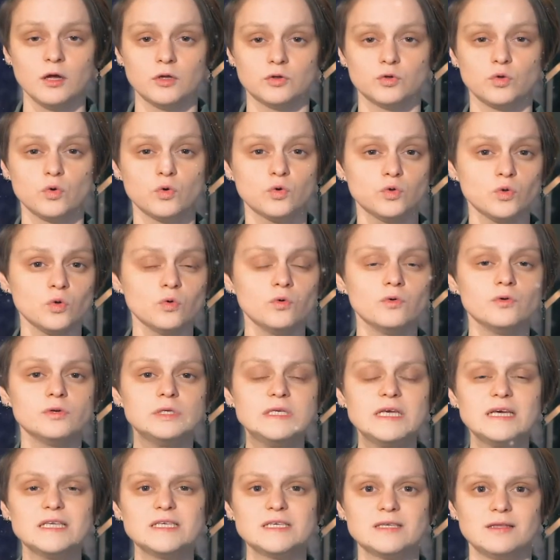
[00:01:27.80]
Друг другу
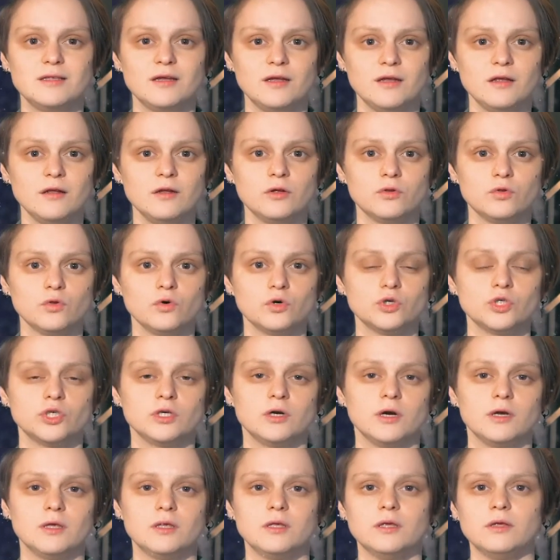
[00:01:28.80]
дети дарили
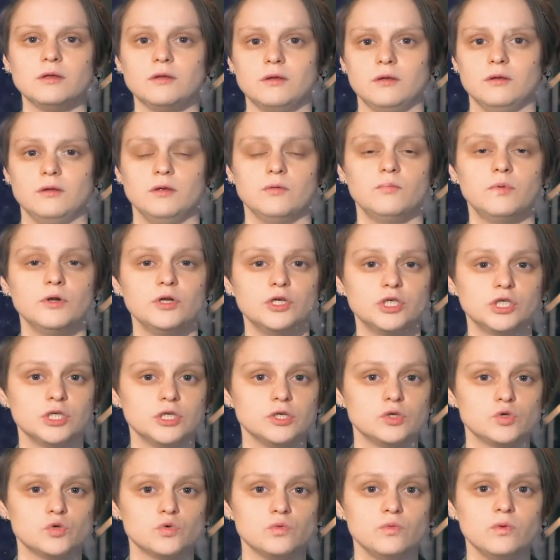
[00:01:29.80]
тоже какие-то
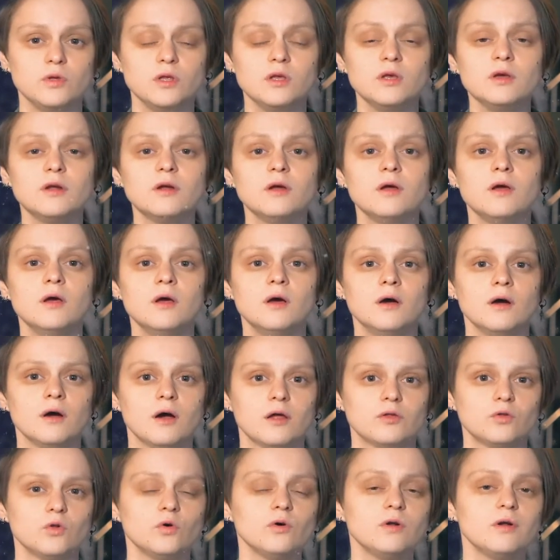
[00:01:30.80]
небольшие сувениры,
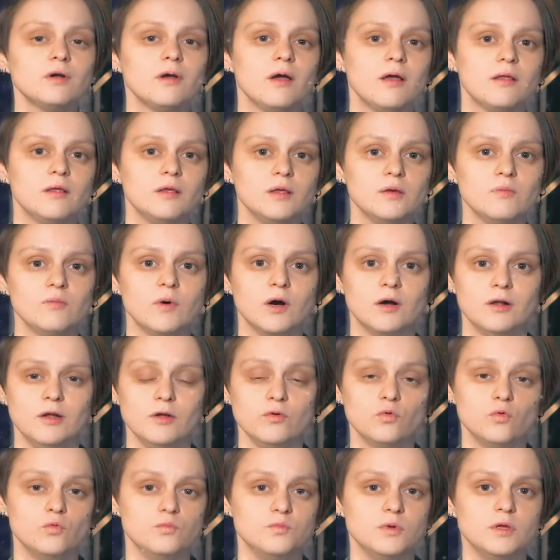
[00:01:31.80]
которые они
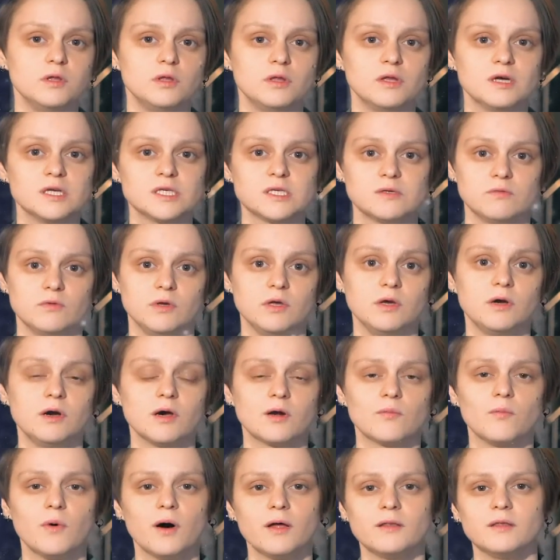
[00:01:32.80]
могли купить на свои
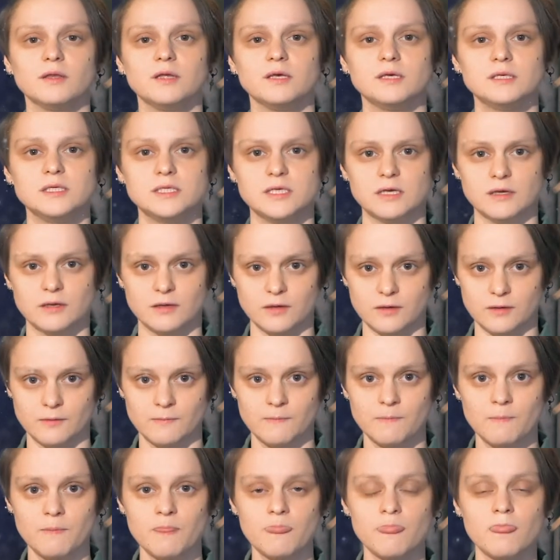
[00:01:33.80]
карманные деньги.
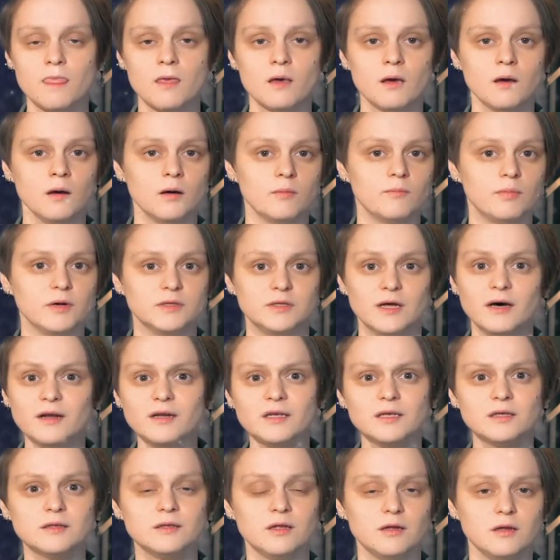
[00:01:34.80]

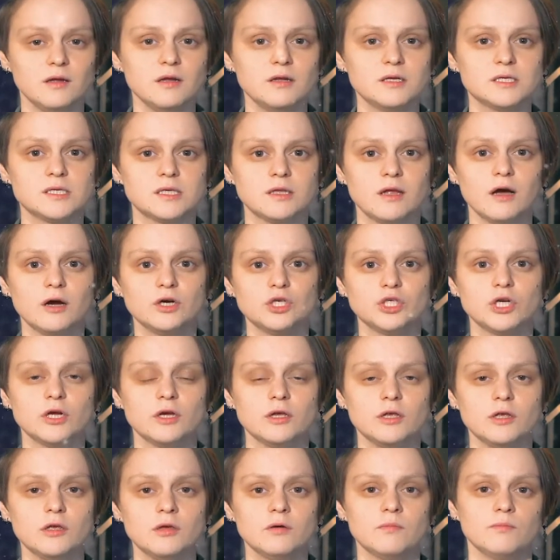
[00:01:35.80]
Подарки дарились
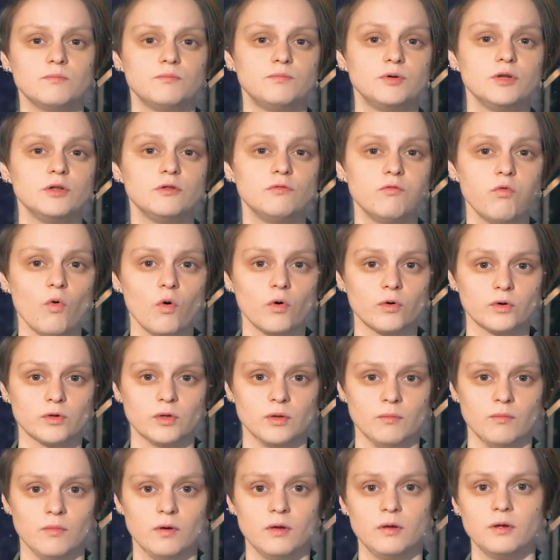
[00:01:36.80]
также и
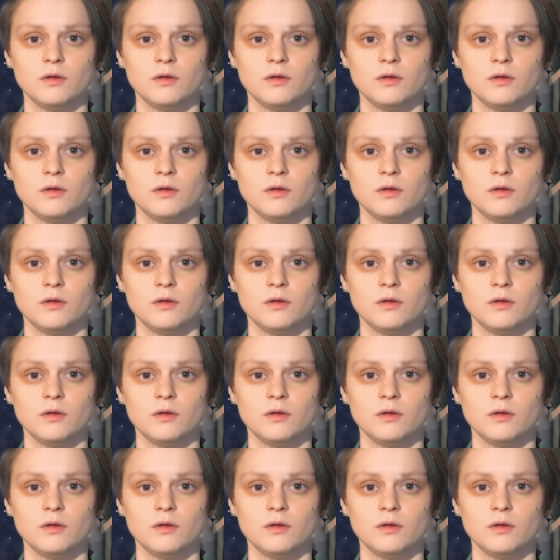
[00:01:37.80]
придворным.